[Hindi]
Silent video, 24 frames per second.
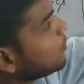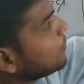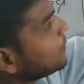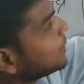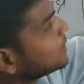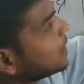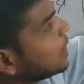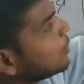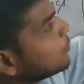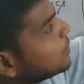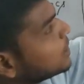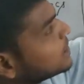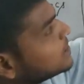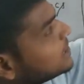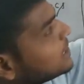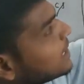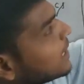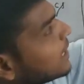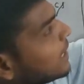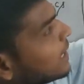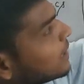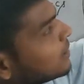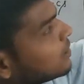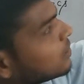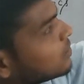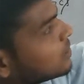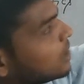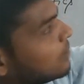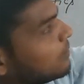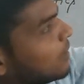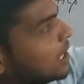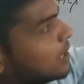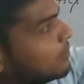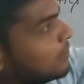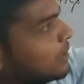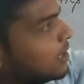पता होना चाहिए करेक्टर्स के
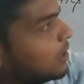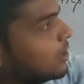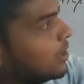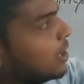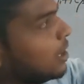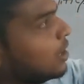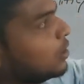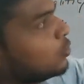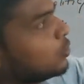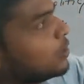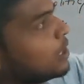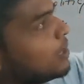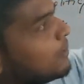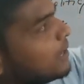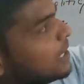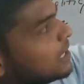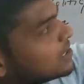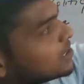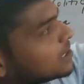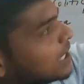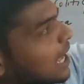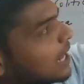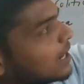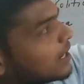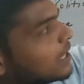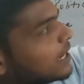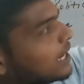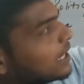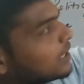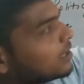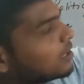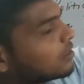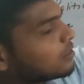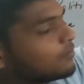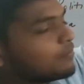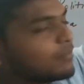बारे में तो ये मैंने चार
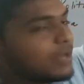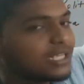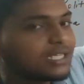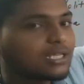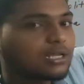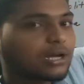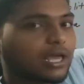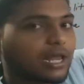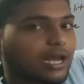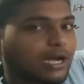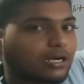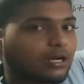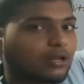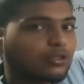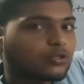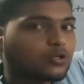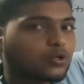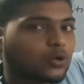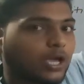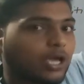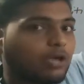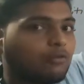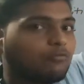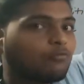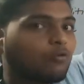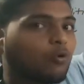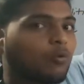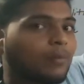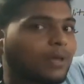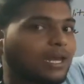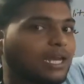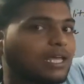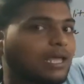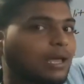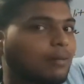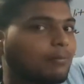करेक्टर्स मेजर करेक्टर्स जो हैं वो
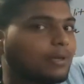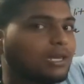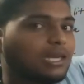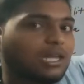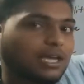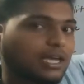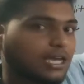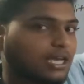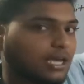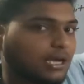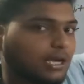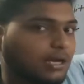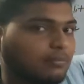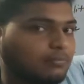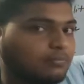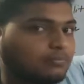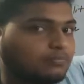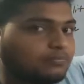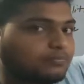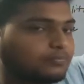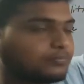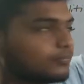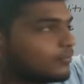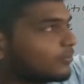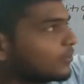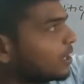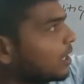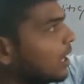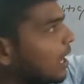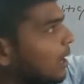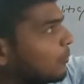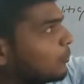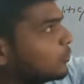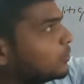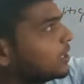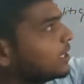मैंने यहाँ पे लिखे हैं
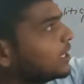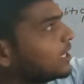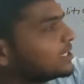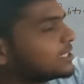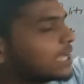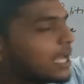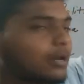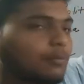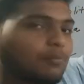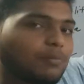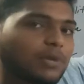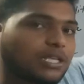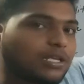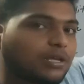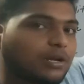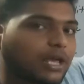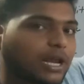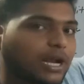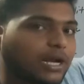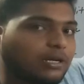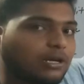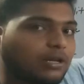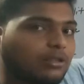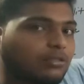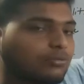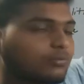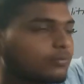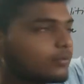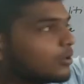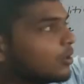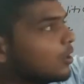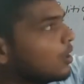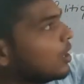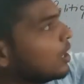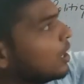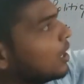आपको दिख गए चार मेजर करेक्टर्स
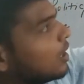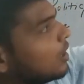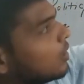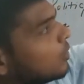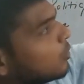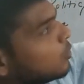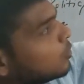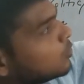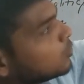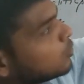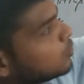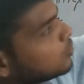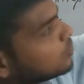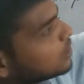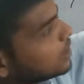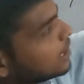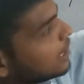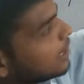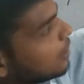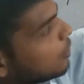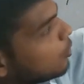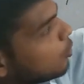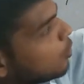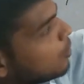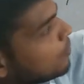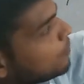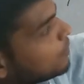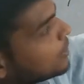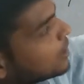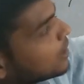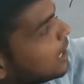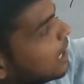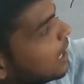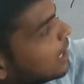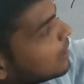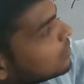कौन कौन से हैं ओम
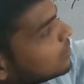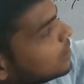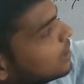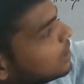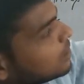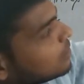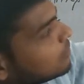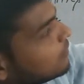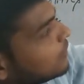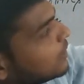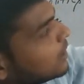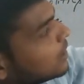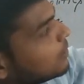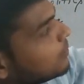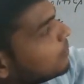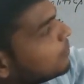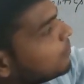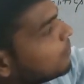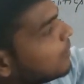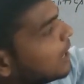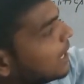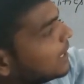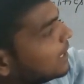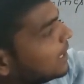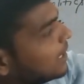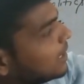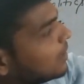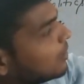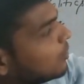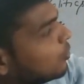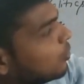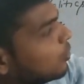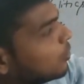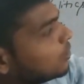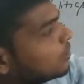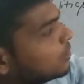प्रकाश ईश्वर
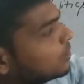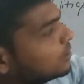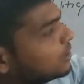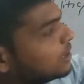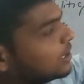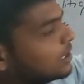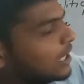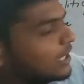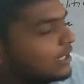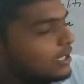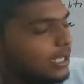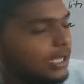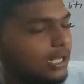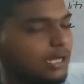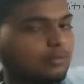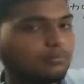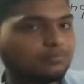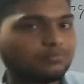मानिक और दीनादयाल